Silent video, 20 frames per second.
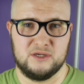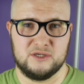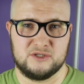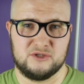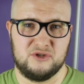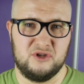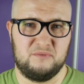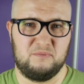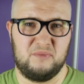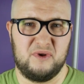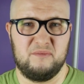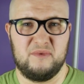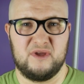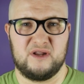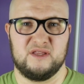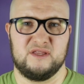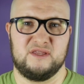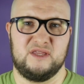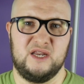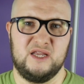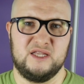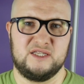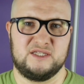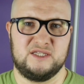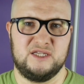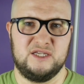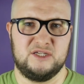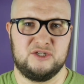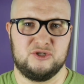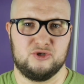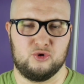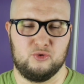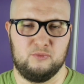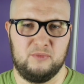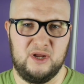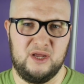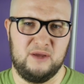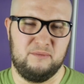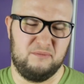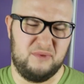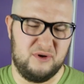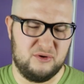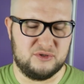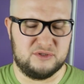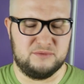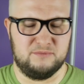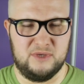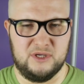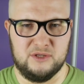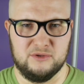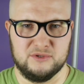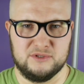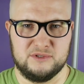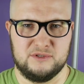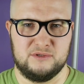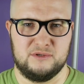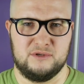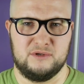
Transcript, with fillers: стоит примерно 30 тысяч рублей плюс-минус.